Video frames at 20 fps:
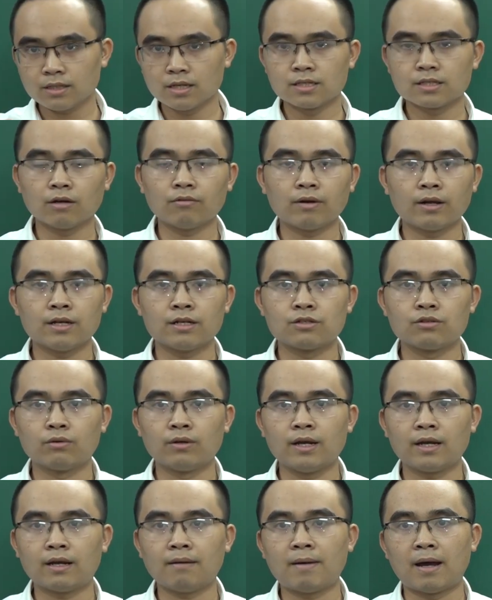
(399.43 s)
Sau này rồi
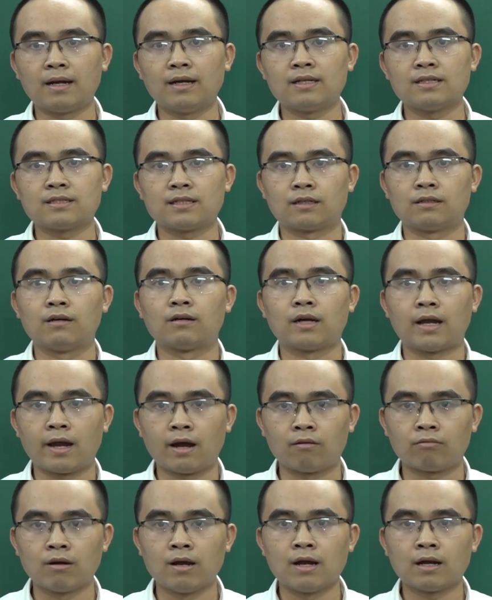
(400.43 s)
đây các bạn lên giảng đường đại
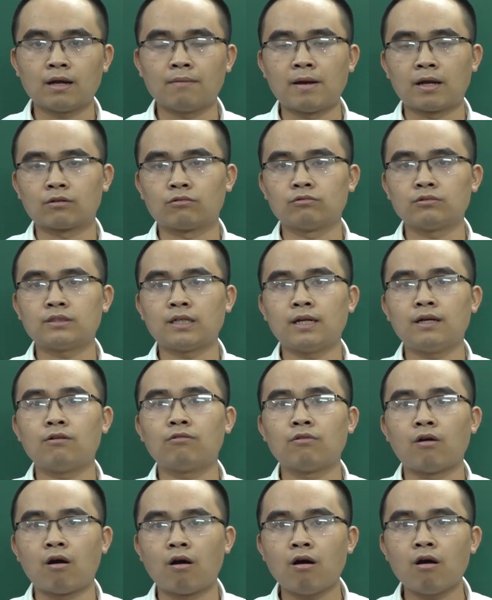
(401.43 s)
học, các bạn cũng sẽ
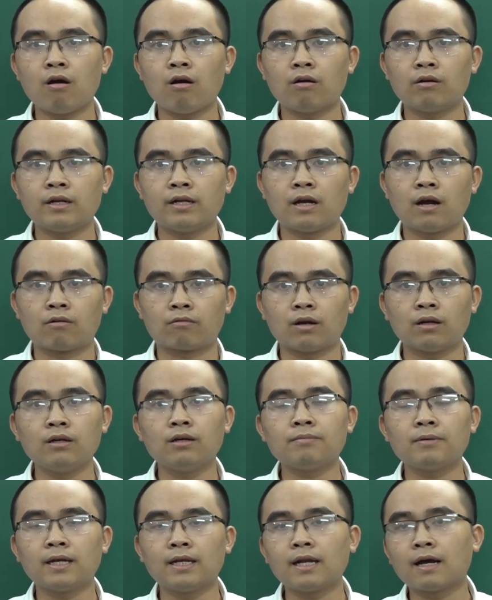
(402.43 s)
đâu đó đi học các
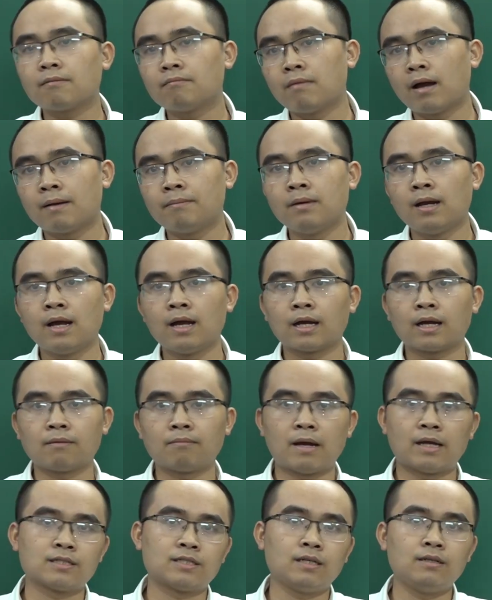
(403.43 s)
lớp kỹ năng mềm, các
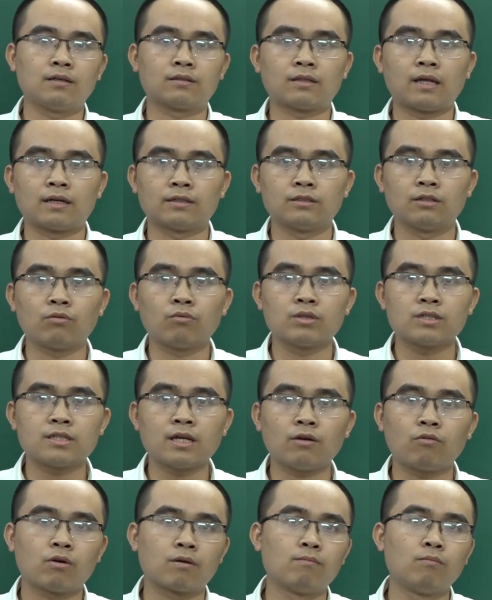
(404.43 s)
bạn sẽ được tặng những cuốn
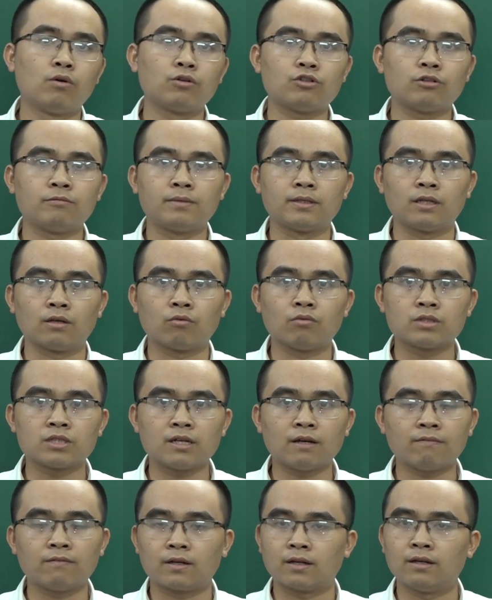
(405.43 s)
sách hoặc mua cho mình những cuốn
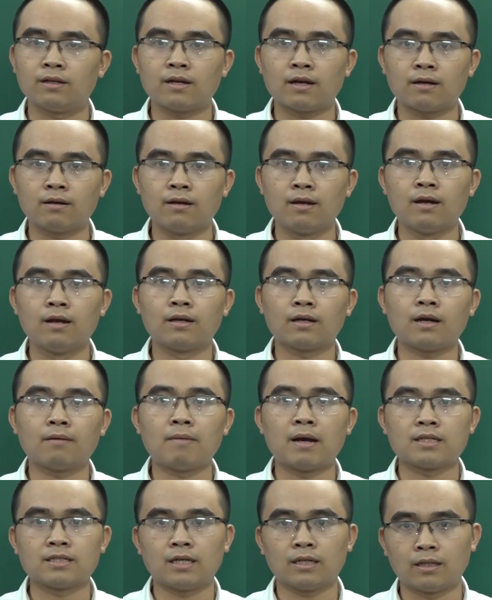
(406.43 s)
sách về kỹ năng, các
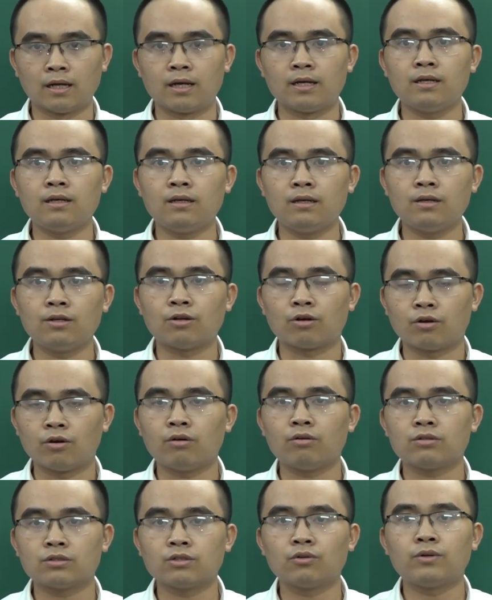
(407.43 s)
bạn sẽ thấy
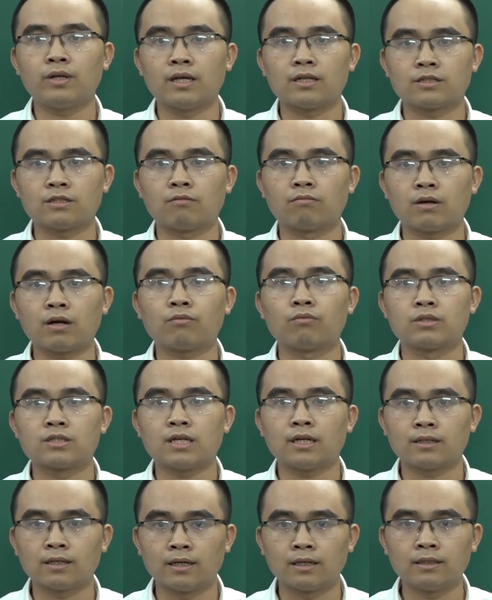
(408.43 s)
nó xuất hiện trong các cuốn
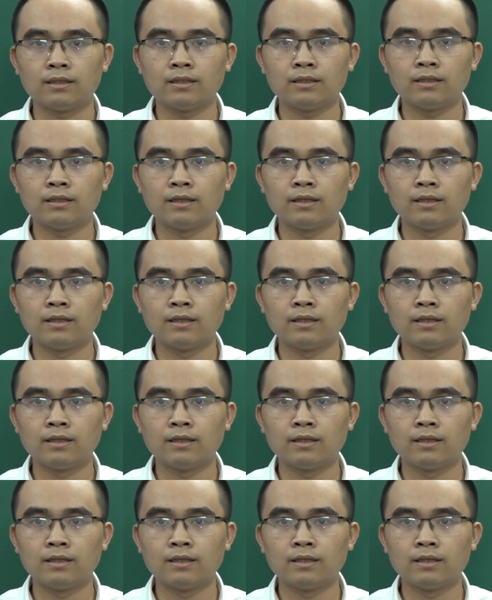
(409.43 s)
sách đấy.